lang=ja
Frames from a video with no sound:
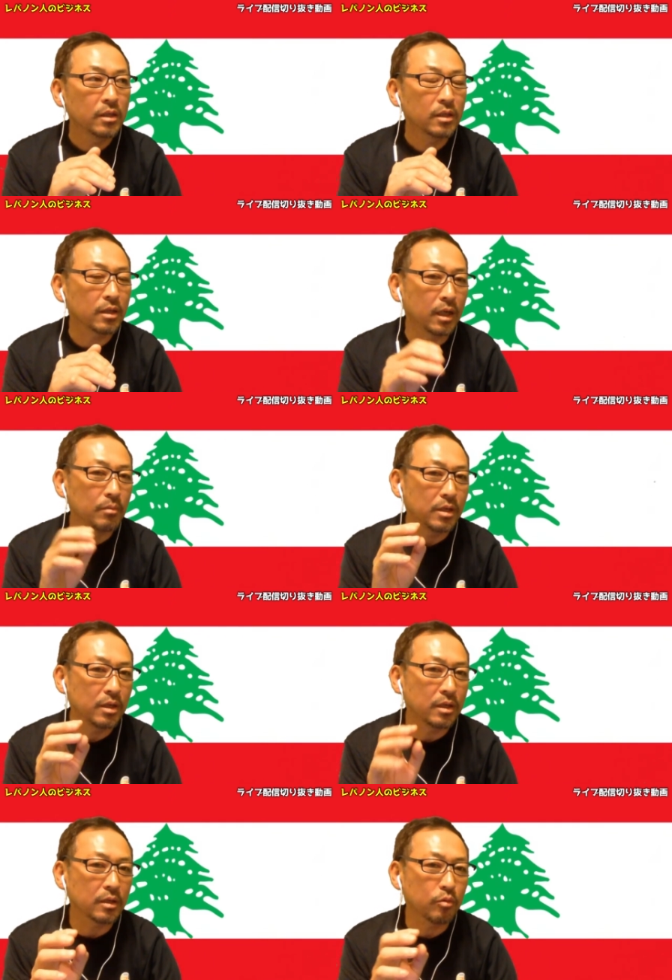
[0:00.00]
なんか
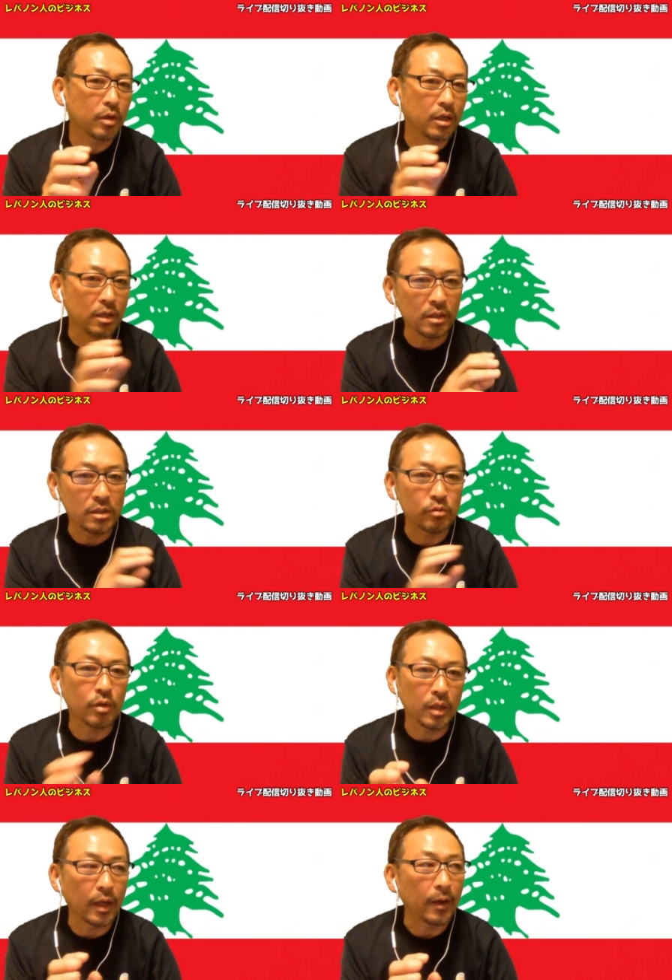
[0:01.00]
アメリカとかイギリス
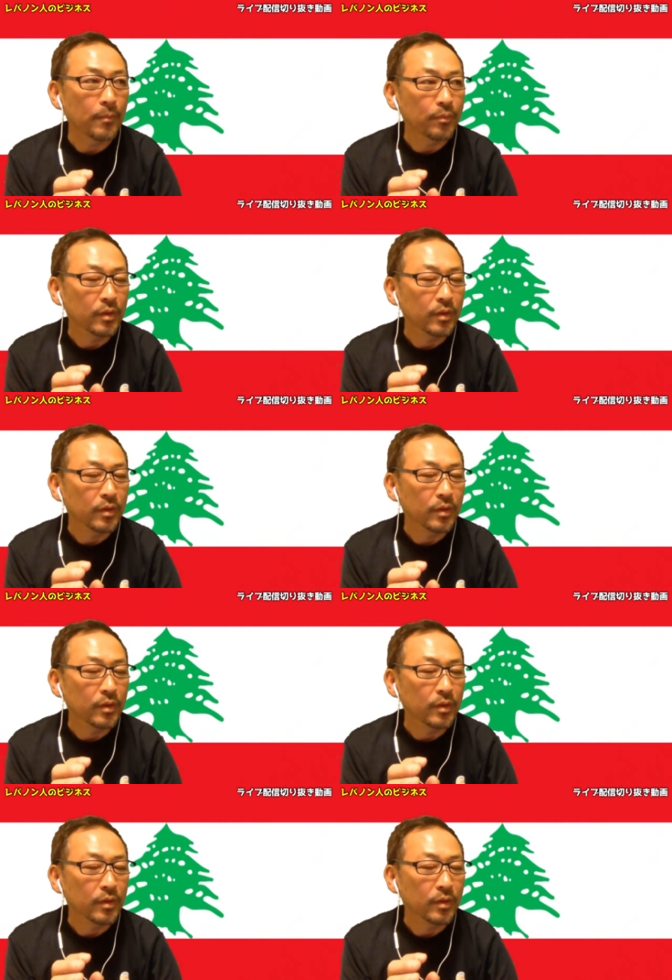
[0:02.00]
とかで、